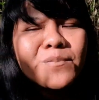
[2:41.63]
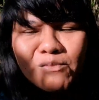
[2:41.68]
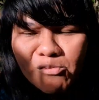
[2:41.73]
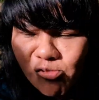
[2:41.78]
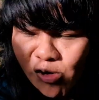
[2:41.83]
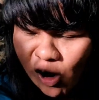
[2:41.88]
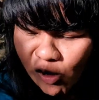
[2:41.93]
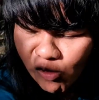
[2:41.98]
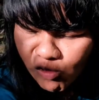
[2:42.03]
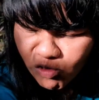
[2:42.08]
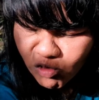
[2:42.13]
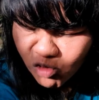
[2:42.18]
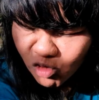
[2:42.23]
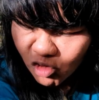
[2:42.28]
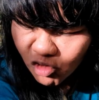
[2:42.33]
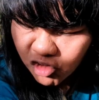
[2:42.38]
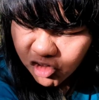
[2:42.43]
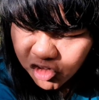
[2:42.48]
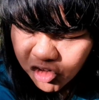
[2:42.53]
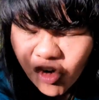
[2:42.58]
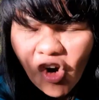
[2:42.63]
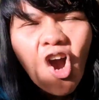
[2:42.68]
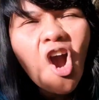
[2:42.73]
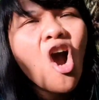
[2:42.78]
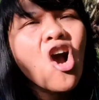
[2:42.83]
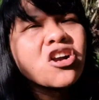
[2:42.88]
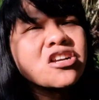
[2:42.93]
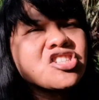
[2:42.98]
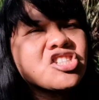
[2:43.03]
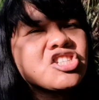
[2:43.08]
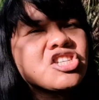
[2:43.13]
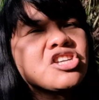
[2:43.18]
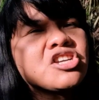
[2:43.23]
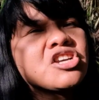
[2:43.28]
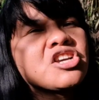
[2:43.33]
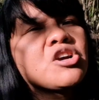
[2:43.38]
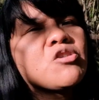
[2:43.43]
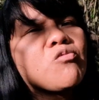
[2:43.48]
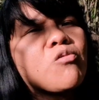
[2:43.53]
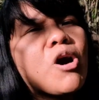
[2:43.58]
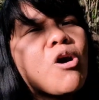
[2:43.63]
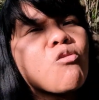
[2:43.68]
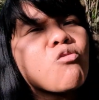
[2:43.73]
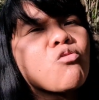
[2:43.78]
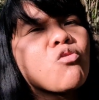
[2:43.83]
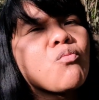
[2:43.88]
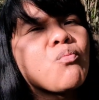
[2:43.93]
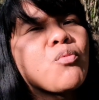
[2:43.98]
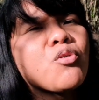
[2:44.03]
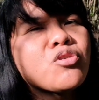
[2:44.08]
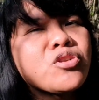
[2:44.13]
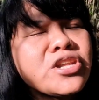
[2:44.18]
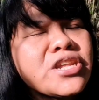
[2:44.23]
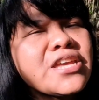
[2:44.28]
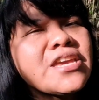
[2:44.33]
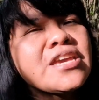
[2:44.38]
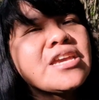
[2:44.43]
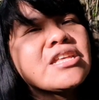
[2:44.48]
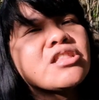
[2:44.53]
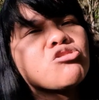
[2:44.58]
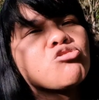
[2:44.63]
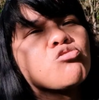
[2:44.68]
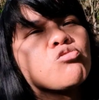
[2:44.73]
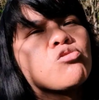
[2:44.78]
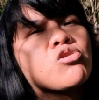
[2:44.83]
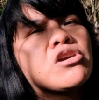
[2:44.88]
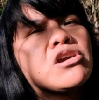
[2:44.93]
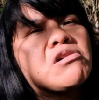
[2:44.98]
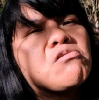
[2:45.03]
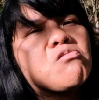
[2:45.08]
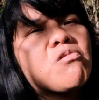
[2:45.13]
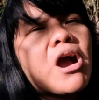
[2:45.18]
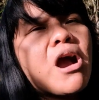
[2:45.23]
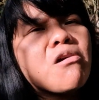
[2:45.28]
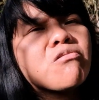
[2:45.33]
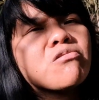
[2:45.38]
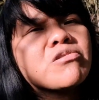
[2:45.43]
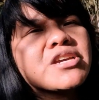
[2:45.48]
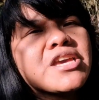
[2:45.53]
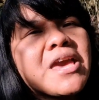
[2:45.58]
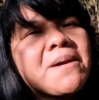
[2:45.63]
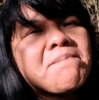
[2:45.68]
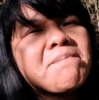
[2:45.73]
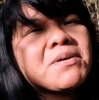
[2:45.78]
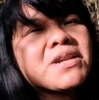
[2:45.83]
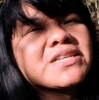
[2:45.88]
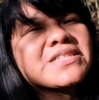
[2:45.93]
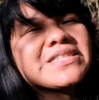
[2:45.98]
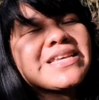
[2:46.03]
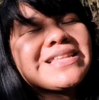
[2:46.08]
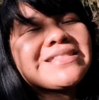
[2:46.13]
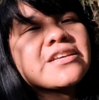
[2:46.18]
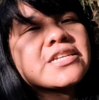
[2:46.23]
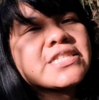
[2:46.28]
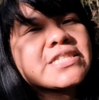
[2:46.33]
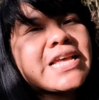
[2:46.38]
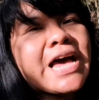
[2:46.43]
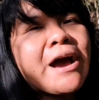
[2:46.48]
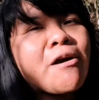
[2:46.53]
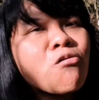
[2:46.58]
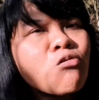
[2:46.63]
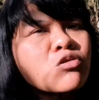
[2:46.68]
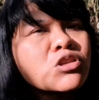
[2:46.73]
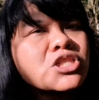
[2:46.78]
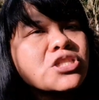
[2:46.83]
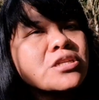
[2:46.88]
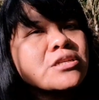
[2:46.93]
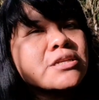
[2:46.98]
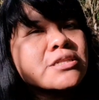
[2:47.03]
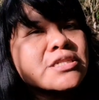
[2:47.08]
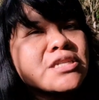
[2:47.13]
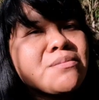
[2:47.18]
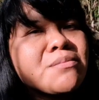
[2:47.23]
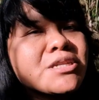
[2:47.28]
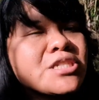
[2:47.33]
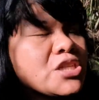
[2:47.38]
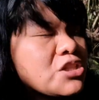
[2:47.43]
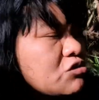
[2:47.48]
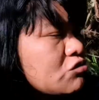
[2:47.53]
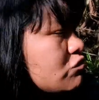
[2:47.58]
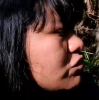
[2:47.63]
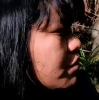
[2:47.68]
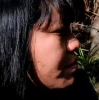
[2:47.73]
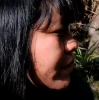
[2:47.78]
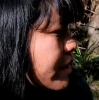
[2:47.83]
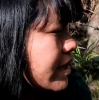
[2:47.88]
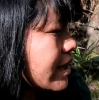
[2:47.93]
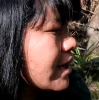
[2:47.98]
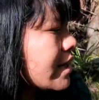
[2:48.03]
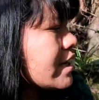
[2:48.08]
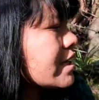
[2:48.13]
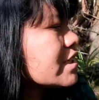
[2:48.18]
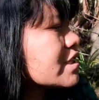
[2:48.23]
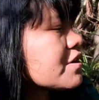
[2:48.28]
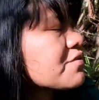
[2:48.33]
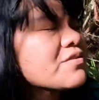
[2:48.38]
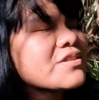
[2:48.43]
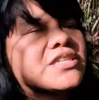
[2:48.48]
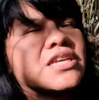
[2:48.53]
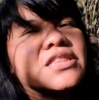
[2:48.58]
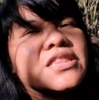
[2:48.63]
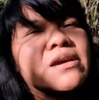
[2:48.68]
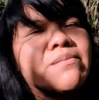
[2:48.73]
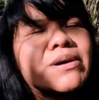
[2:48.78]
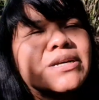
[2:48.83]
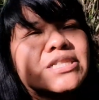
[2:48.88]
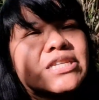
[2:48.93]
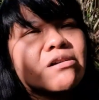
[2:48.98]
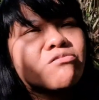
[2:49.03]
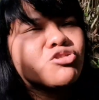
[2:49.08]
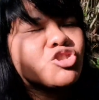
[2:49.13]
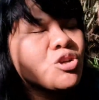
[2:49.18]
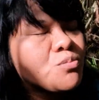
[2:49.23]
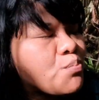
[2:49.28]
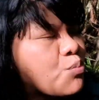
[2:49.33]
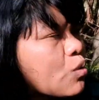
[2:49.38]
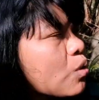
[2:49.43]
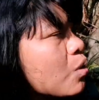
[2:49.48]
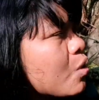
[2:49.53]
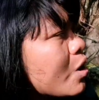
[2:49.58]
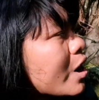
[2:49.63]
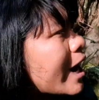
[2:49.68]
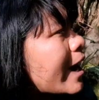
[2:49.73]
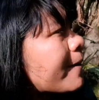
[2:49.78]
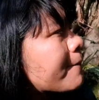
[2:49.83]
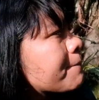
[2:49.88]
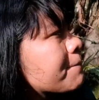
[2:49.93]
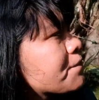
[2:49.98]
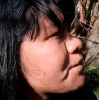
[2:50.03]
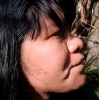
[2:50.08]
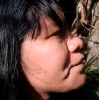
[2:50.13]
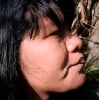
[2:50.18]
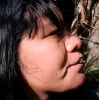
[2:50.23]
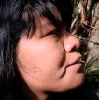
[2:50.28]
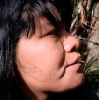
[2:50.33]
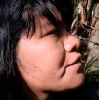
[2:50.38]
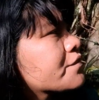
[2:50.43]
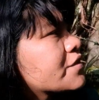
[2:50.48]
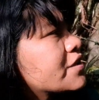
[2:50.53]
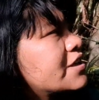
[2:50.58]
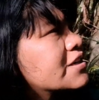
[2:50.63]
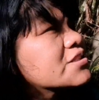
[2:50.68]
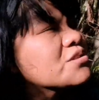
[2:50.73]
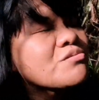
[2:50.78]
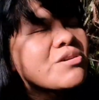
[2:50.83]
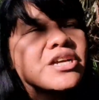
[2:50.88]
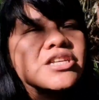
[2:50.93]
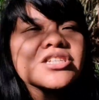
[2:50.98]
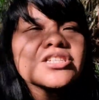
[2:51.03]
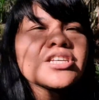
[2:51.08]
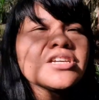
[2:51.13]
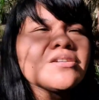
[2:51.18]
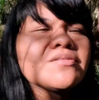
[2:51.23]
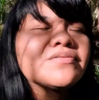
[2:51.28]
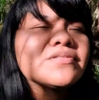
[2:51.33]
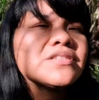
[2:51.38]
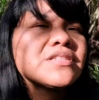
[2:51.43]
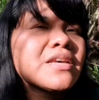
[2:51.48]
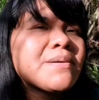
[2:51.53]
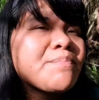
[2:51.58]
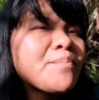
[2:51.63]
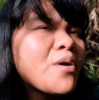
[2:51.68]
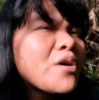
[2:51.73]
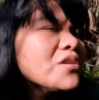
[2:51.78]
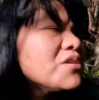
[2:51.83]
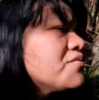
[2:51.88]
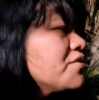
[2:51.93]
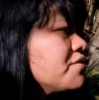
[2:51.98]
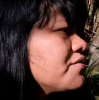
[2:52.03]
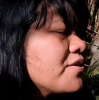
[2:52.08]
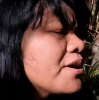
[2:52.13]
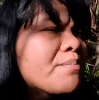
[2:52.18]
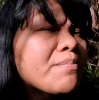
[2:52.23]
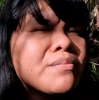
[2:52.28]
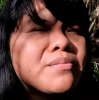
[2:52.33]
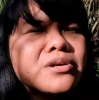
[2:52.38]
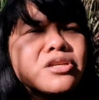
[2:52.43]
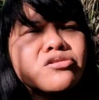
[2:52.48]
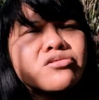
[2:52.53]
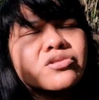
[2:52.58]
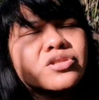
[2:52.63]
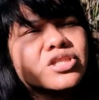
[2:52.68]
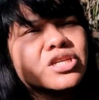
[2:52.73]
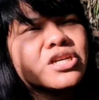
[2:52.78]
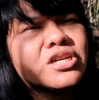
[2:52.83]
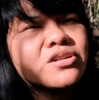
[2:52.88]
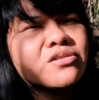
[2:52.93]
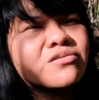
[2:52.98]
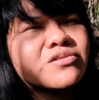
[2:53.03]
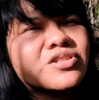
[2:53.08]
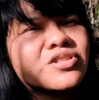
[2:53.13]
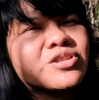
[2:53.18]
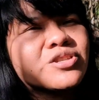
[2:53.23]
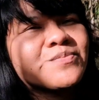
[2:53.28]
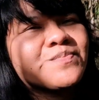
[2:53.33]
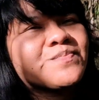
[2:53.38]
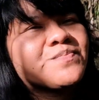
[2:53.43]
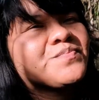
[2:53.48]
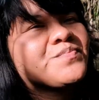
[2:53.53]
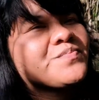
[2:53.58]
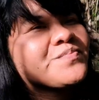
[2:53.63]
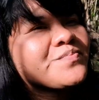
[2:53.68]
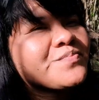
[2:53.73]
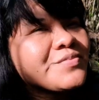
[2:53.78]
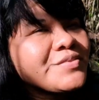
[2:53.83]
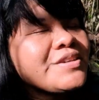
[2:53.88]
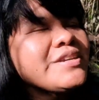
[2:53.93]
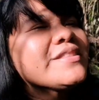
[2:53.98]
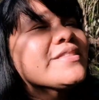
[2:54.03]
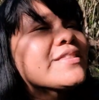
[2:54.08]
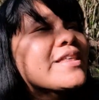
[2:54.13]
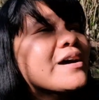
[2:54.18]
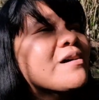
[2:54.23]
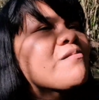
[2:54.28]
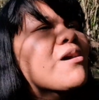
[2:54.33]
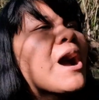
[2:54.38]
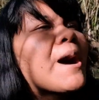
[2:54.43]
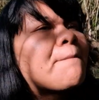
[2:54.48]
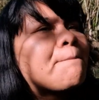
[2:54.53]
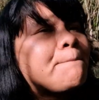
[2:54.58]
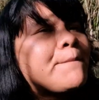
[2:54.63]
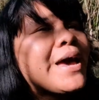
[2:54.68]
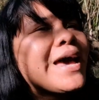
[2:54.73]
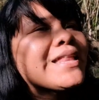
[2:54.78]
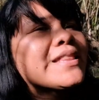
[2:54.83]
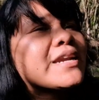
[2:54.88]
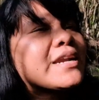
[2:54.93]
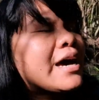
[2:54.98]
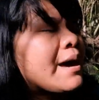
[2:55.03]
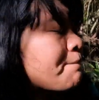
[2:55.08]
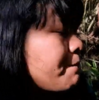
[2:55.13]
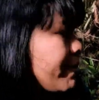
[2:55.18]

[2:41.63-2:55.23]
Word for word: o algo forte, o algo bonito, o algo que representa saúde acima de tudo, porque se você tem uma saúde boa, isso quer dizer que você pode viver por muitos anos. Então, a pedra, a